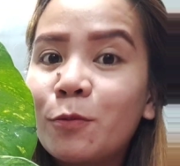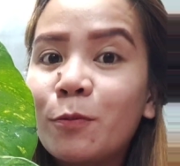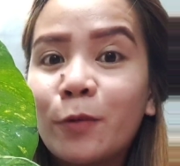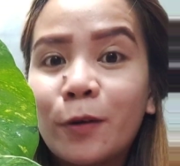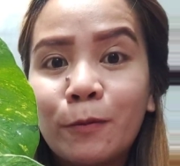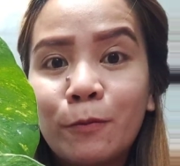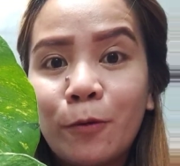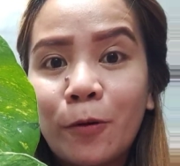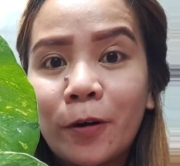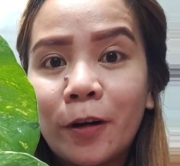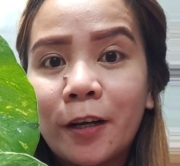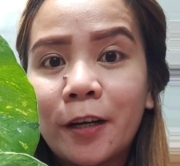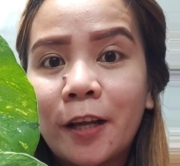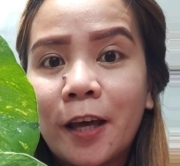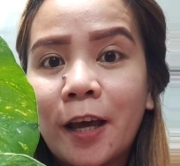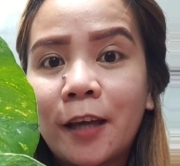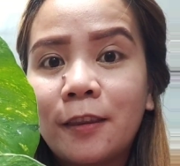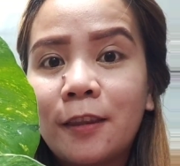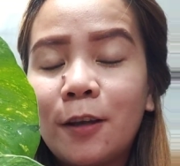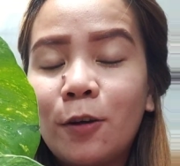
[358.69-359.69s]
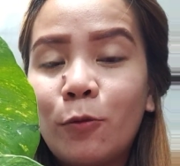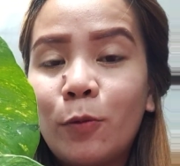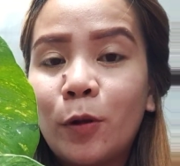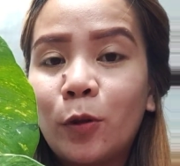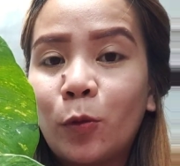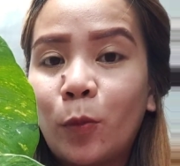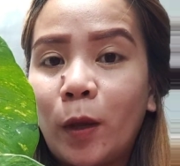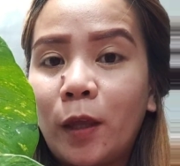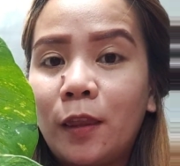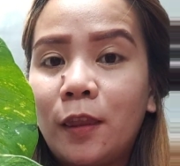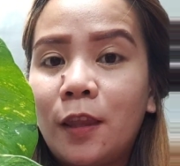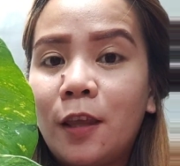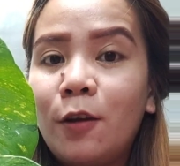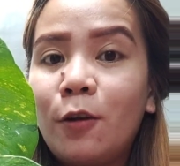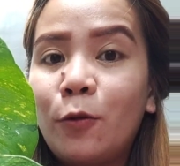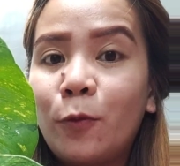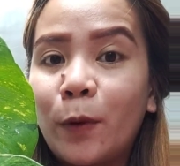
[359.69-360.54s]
Sobrang mura na. I think 120